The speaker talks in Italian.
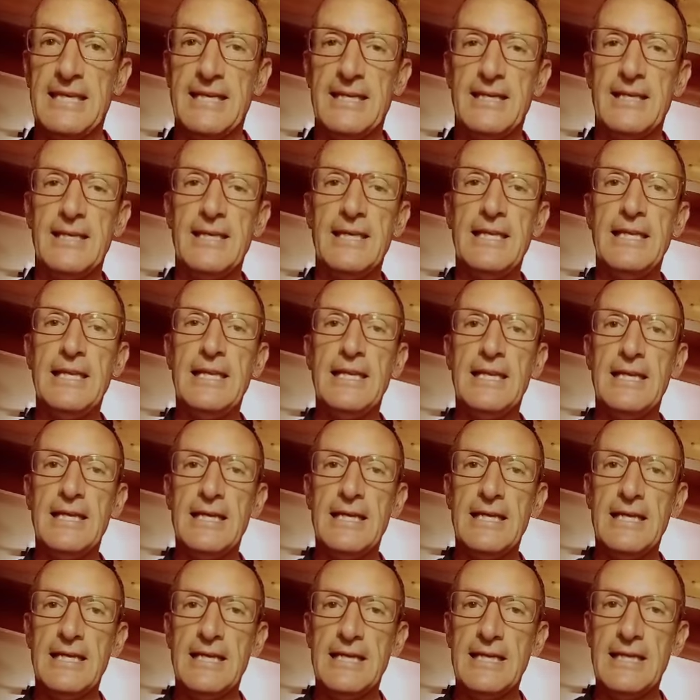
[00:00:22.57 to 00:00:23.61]
Il
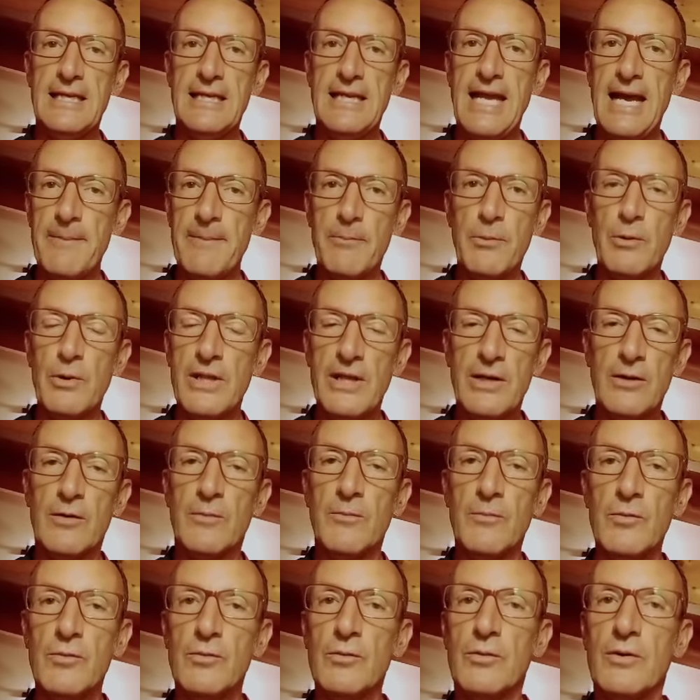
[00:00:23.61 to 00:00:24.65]
eh, Napoli
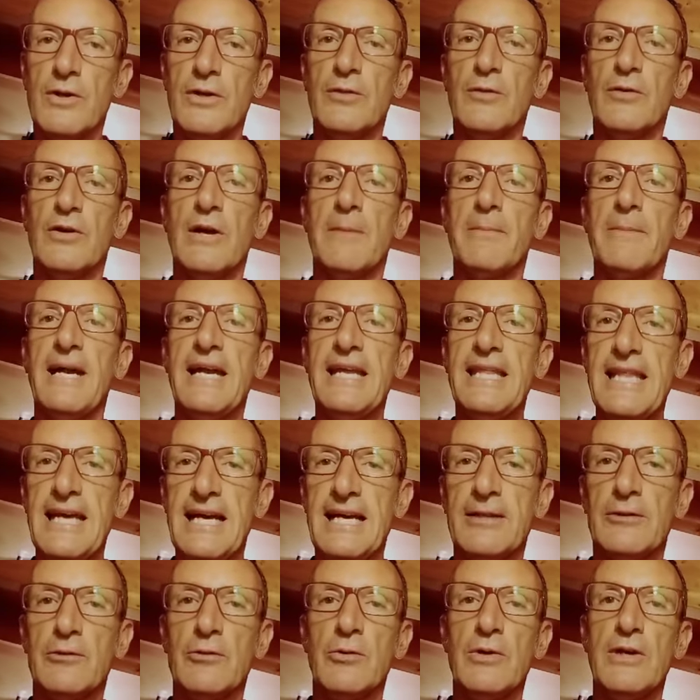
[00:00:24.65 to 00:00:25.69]
comunque non ha mai
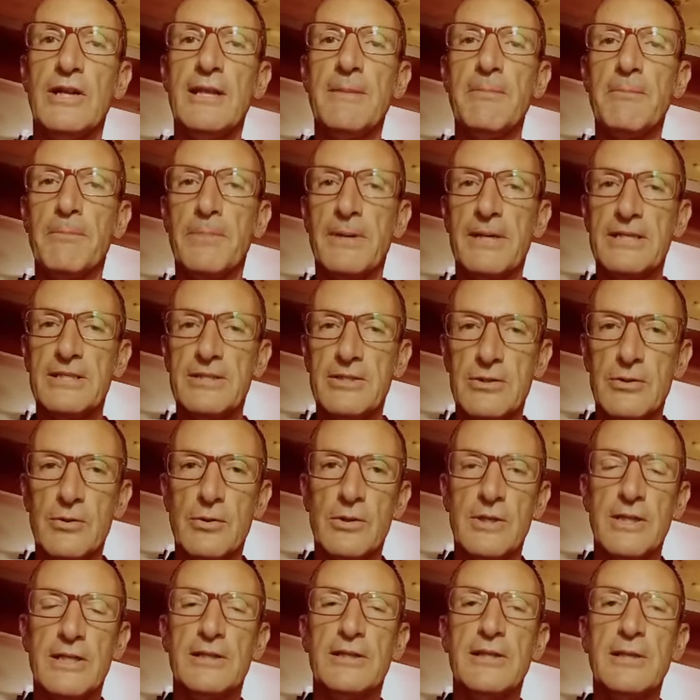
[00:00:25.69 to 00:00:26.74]
dato
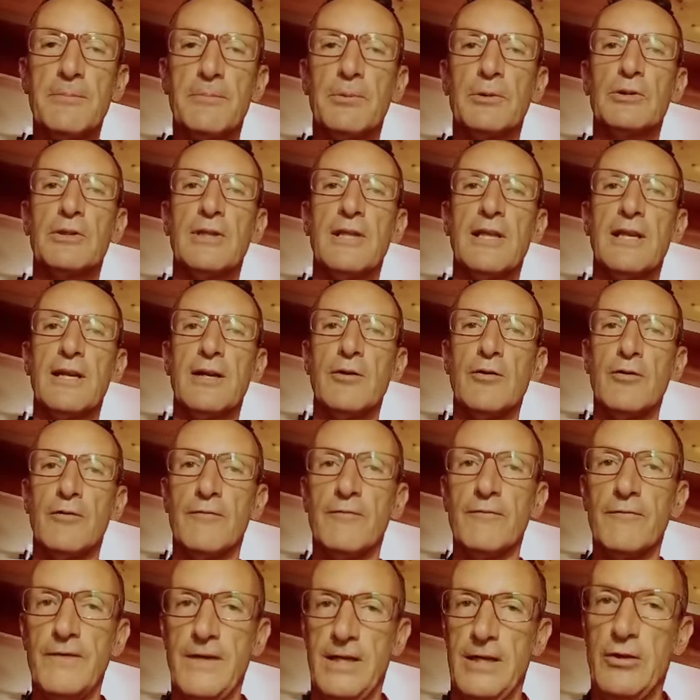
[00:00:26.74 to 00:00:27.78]
l'impressione di poter non
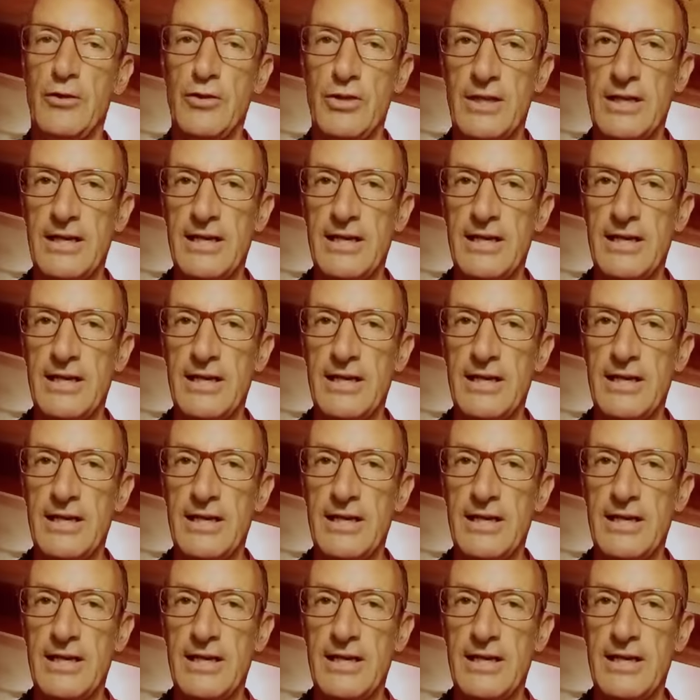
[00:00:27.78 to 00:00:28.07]
vincerla.